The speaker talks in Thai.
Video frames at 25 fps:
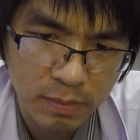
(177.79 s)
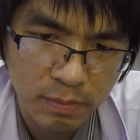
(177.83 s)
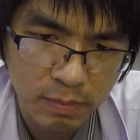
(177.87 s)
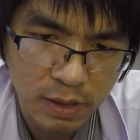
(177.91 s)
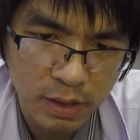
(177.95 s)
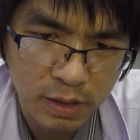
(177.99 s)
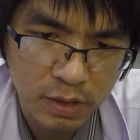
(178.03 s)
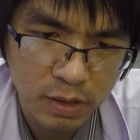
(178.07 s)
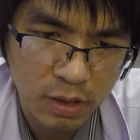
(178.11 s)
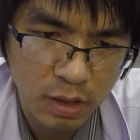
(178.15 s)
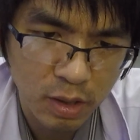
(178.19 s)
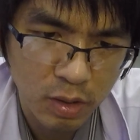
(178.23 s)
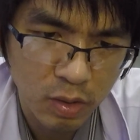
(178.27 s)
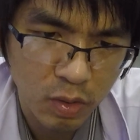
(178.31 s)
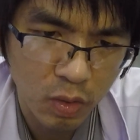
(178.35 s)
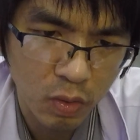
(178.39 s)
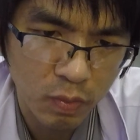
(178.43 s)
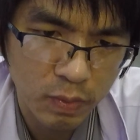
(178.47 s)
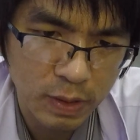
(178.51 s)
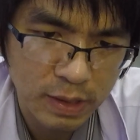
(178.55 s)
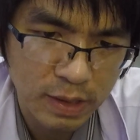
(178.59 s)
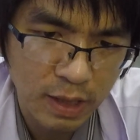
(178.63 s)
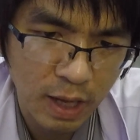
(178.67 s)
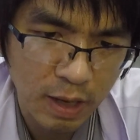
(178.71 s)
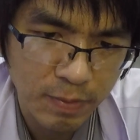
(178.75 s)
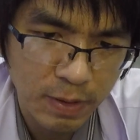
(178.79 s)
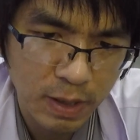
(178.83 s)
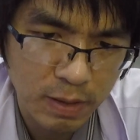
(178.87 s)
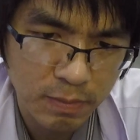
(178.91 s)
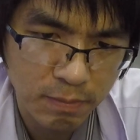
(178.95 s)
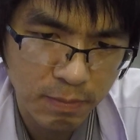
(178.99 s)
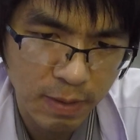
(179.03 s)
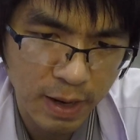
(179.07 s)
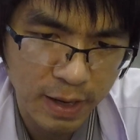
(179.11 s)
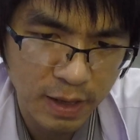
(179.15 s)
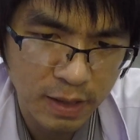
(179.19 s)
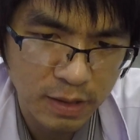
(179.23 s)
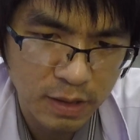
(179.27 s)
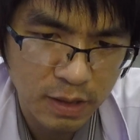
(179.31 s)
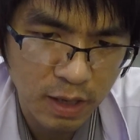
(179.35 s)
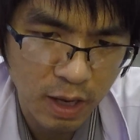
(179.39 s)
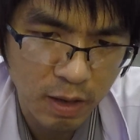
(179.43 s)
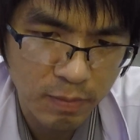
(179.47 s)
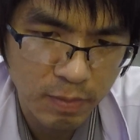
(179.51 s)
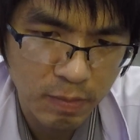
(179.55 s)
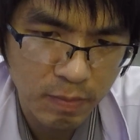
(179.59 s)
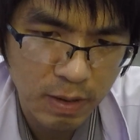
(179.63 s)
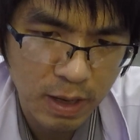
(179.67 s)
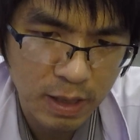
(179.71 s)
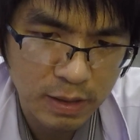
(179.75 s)
มีเชื้อโควิดสายพันธุ์ใหม่อันตรา
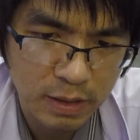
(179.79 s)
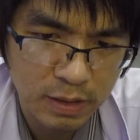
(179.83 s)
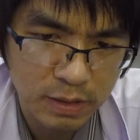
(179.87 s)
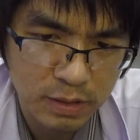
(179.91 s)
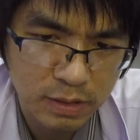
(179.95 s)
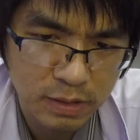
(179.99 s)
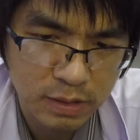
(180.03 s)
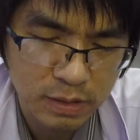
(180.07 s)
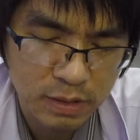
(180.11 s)
ยมากๆเกิด